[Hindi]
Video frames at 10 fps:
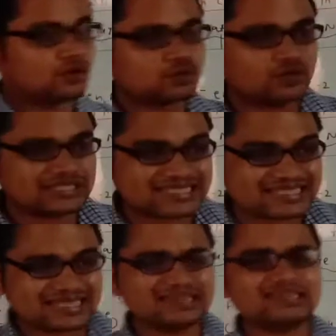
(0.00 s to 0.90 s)
तो
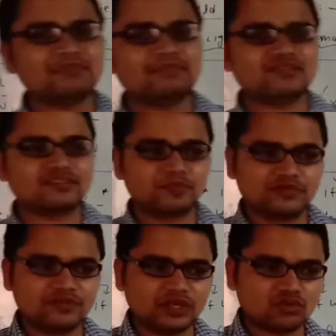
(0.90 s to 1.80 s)
स्ट्रेंथ के बेसिस
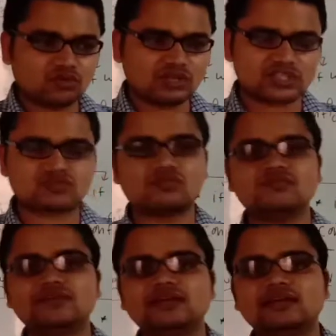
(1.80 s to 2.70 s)
पे वीक और
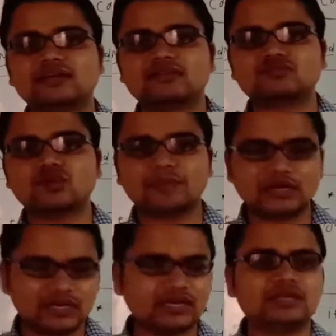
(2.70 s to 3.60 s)
स्ट्रॉन्ग फील्ड लिगेंड्स को अपन
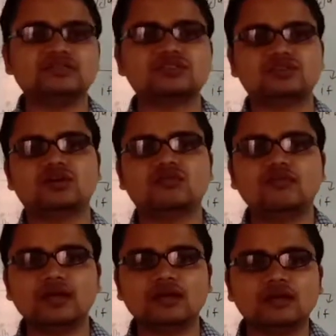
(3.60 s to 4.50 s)
ने अरेंज किया
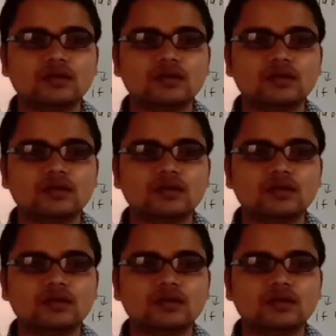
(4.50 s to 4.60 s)
हुआ है